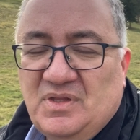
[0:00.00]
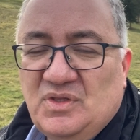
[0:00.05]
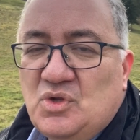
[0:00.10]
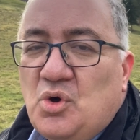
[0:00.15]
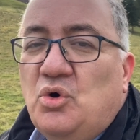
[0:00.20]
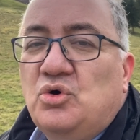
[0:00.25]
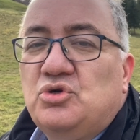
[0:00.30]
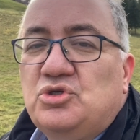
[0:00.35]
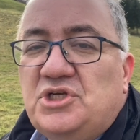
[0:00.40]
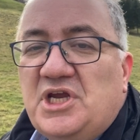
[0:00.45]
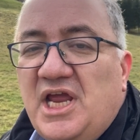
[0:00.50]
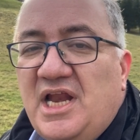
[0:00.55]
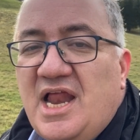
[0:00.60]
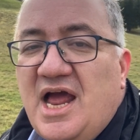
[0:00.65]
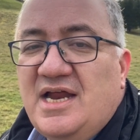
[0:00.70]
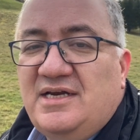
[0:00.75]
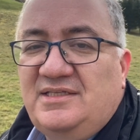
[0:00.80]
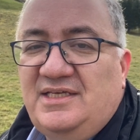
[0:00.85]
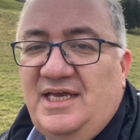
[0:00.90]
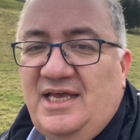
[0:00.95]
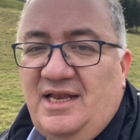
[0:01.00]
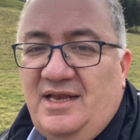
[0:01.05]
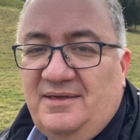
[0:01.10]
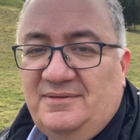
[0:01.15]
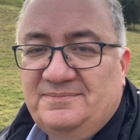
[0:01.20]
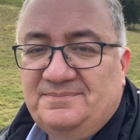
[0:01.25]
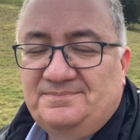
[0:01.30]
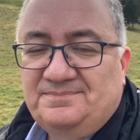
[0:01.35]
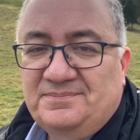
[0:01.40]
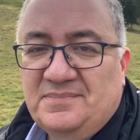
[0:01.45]
doğru şeyler değil.
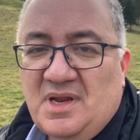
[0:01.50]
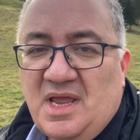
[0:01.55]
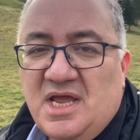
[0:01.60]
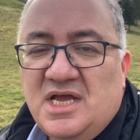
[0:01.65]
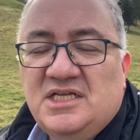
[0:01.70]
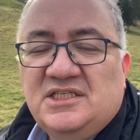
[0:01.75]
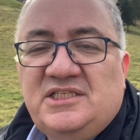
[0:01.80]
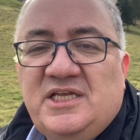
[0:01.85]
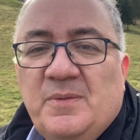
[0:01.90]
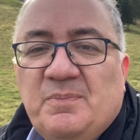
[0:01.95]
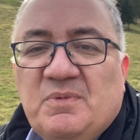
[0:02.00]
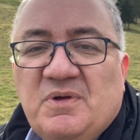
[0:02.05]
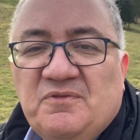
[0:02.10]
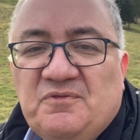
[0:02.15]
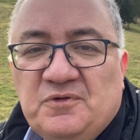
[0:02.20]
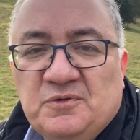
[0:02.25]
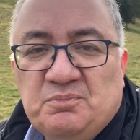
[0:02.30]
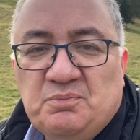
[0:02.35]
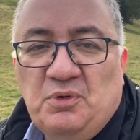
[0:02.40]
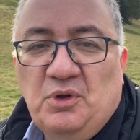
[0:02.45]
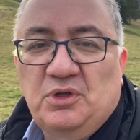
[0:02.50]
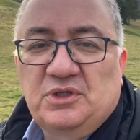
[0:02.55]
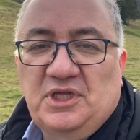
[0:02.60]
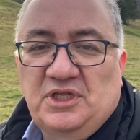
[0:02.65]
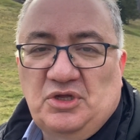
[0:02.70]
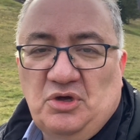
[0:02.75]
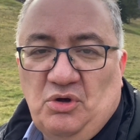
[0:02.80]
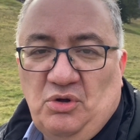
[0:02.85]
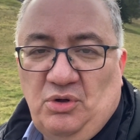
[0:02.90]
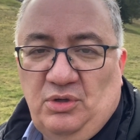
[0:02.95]
Tıpkı
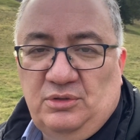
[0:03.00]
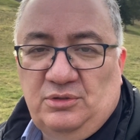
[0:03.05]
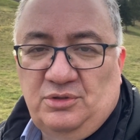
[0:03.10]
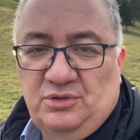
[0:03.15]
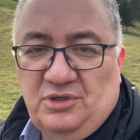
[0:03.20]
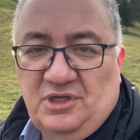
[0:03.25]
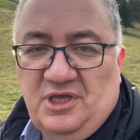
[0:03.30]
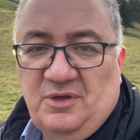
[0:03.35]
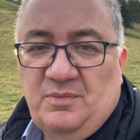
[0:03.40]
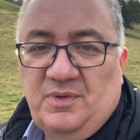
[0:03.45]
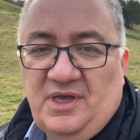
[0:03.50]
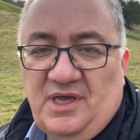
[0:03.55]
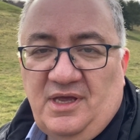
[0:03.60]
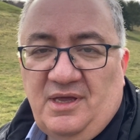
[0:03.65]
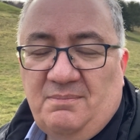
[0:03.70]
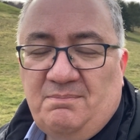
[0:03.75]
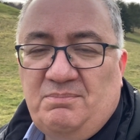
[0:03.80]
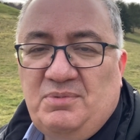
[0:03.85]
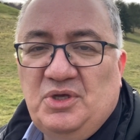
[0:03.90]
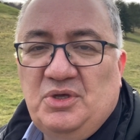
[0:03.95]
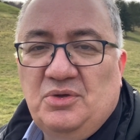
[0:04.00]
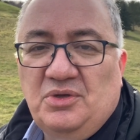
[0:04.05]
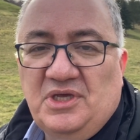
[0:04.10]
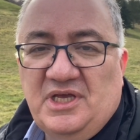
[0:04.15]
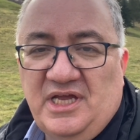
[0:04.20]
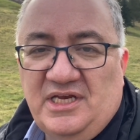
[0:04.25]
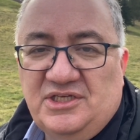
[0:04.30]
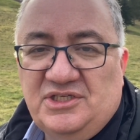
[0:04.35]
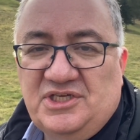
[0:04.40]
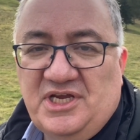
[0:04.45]
futbolda da olduğu gibi bir gün
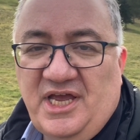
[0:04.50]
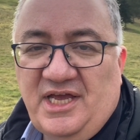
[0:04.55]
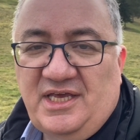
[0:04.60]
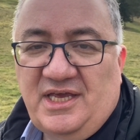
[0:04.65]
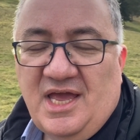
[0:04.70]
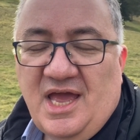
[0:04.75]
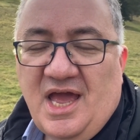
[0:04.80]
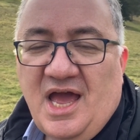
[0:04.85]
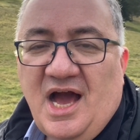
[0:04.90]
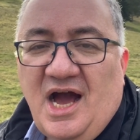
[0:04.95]
gelecek